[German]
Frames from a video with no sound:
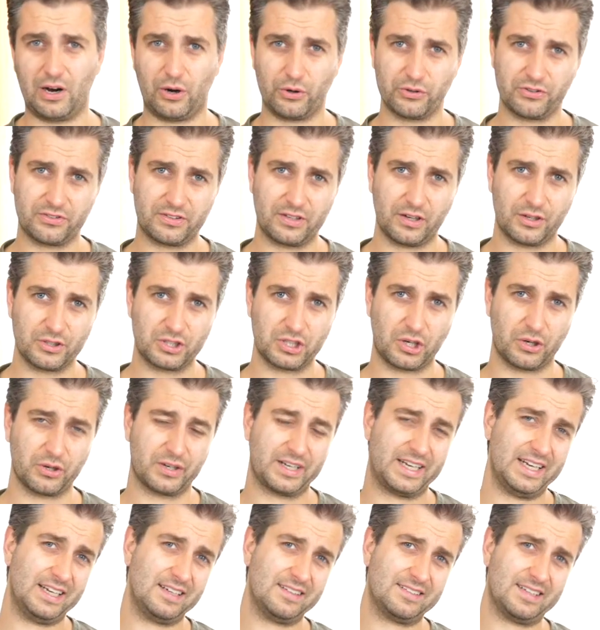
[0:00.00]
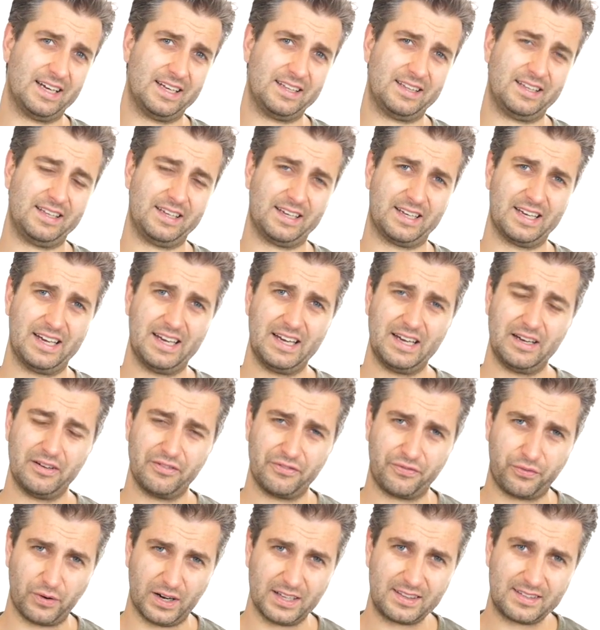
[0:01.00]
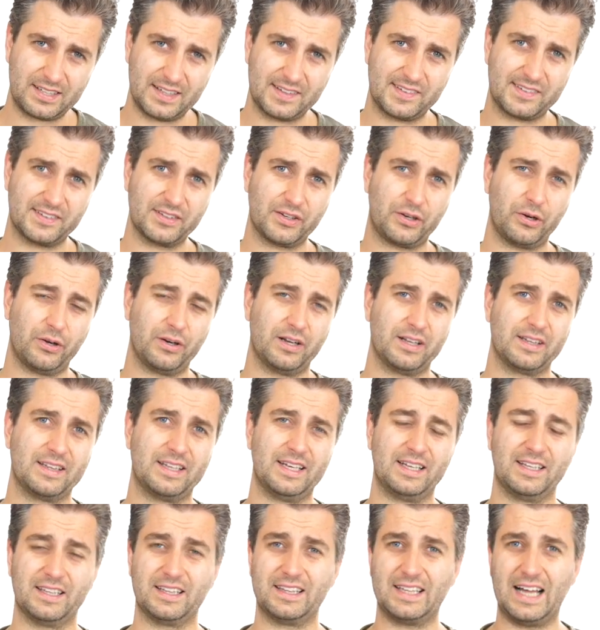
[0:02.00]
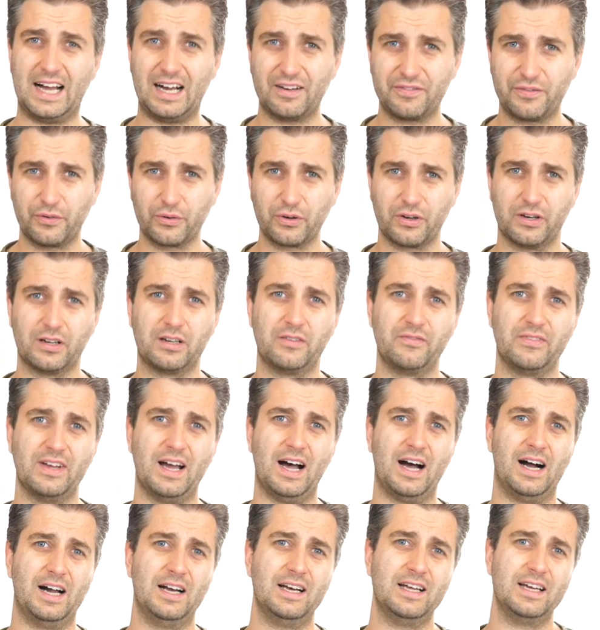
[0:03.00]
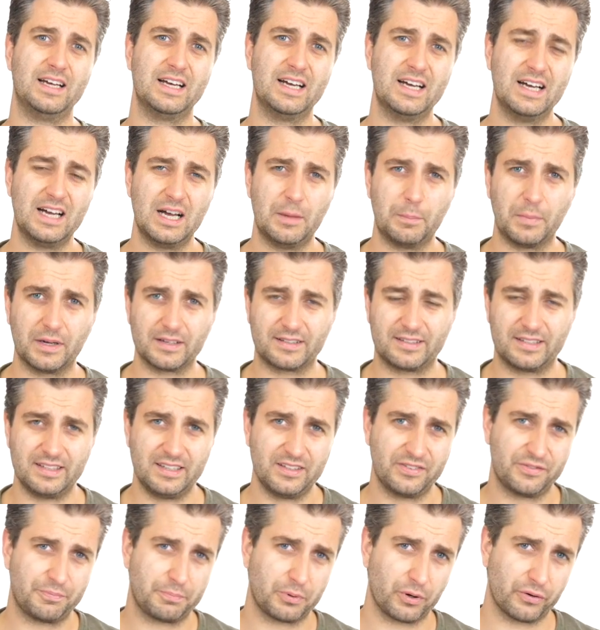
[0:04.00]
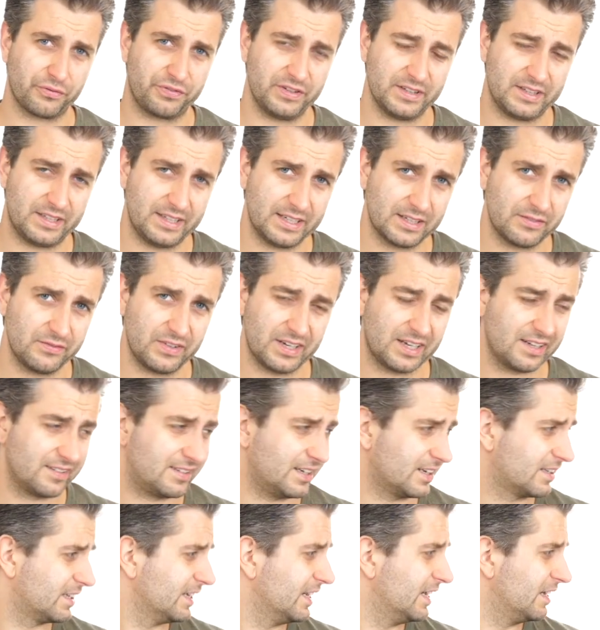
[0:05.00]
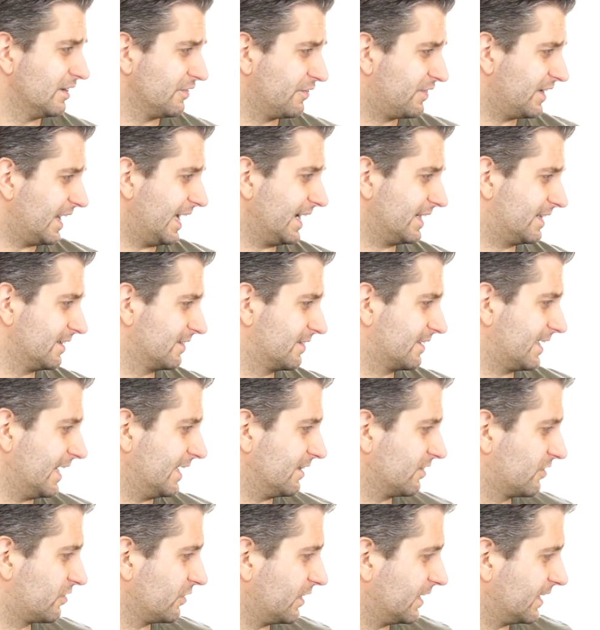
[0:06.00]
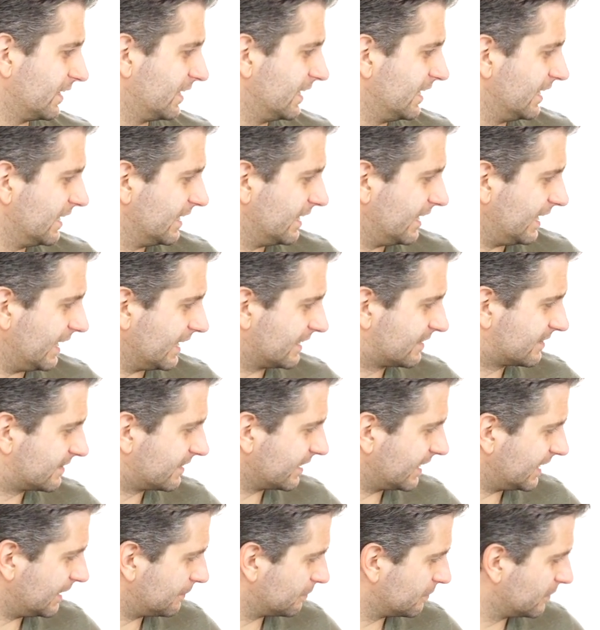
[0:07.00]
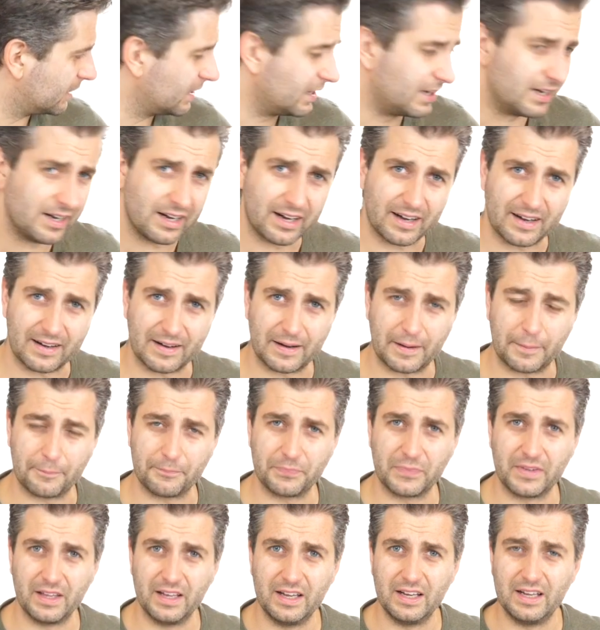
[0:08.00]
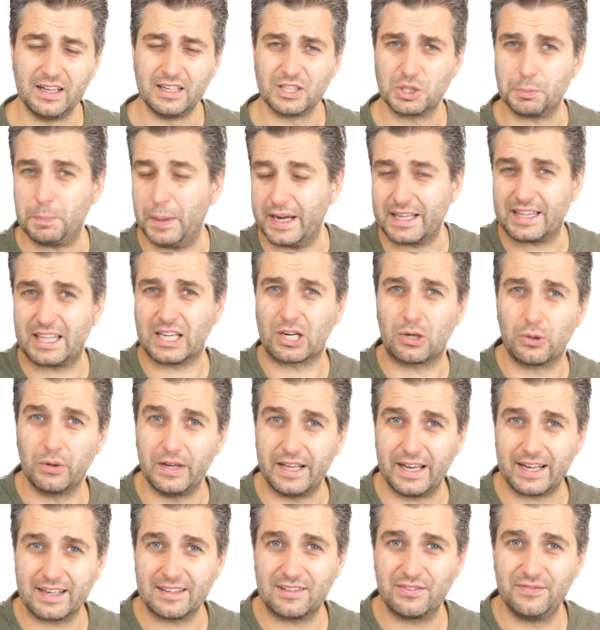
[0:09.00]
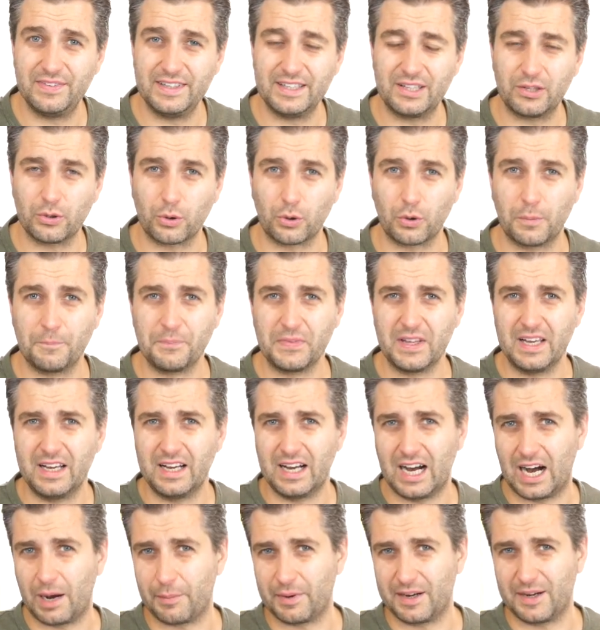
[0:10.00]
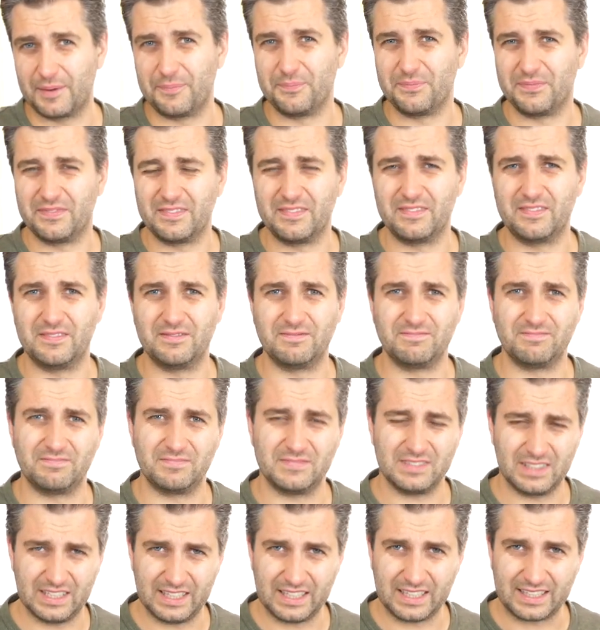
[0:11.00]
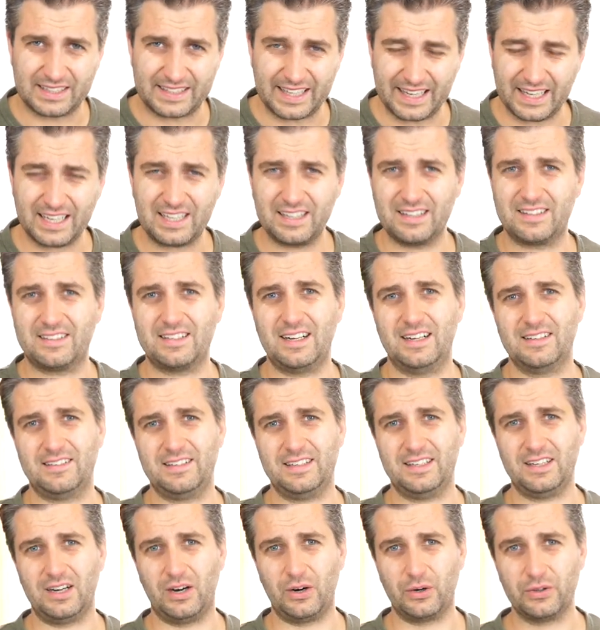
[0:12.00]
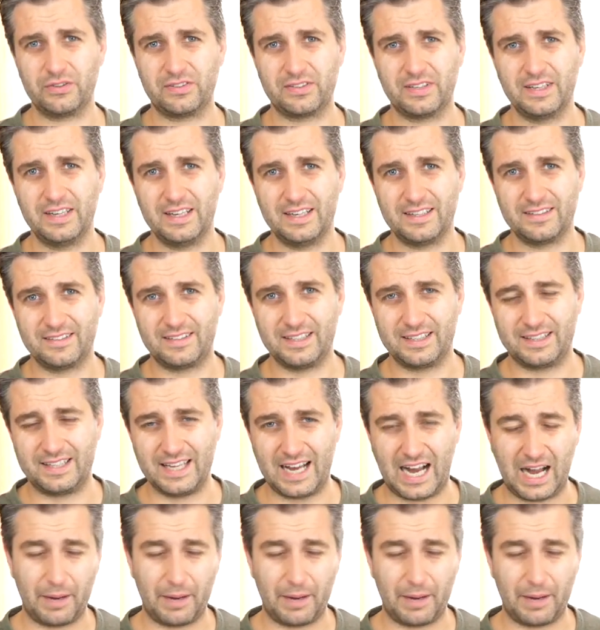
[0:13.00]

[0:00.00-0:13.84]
Austausch auch gegenseitig fortsetzen können, denn davon können wir alle massiv profitieren. Wie gesagt, vielleicht jetzt kein so ein extrem ähm, spektakuläres Video, aber ich denke, es zahlt sich aus, sich die